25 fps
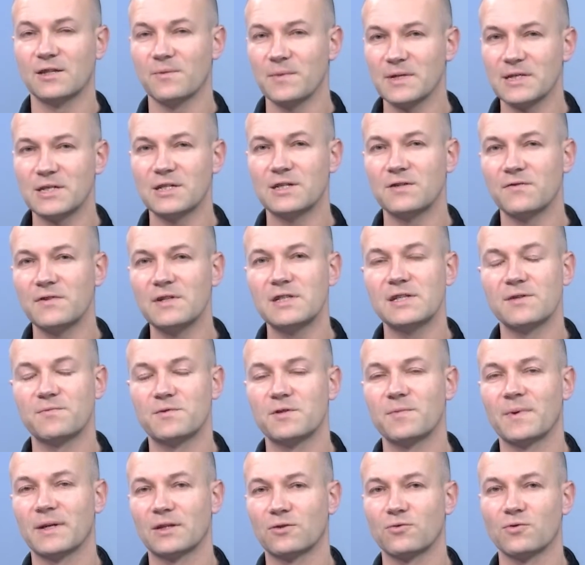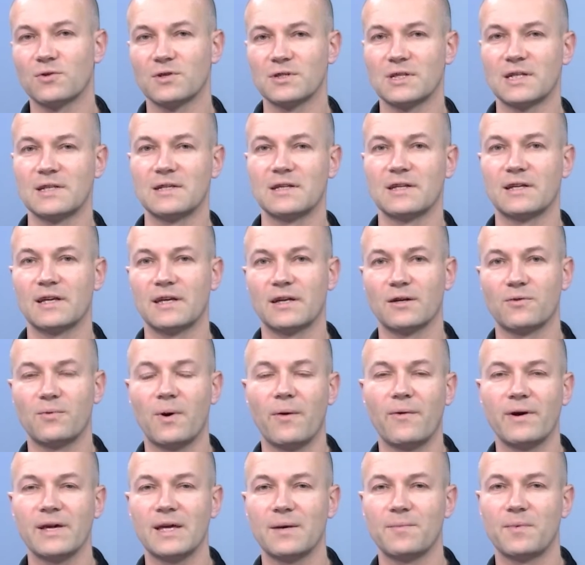Natomiast rzeczywiście w przypadku urządzeń
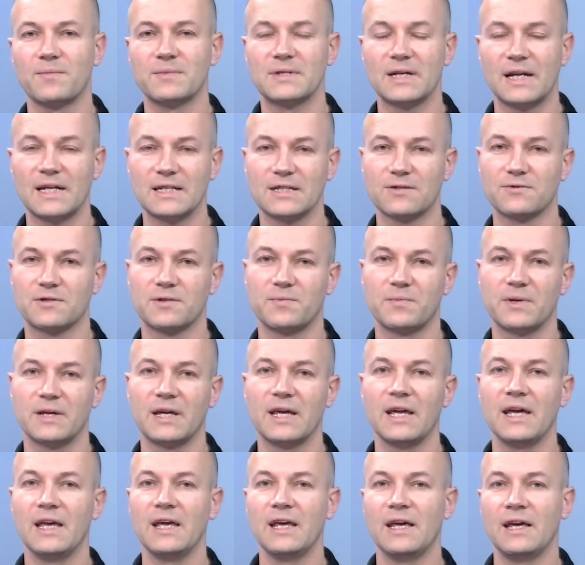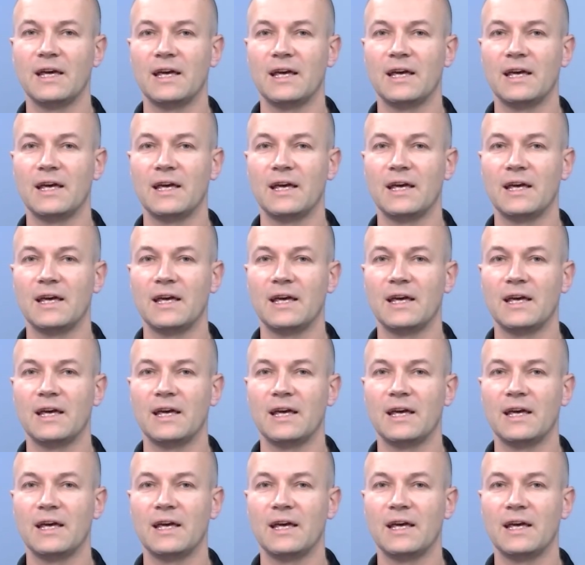Huawei ja bym zalecał, żeby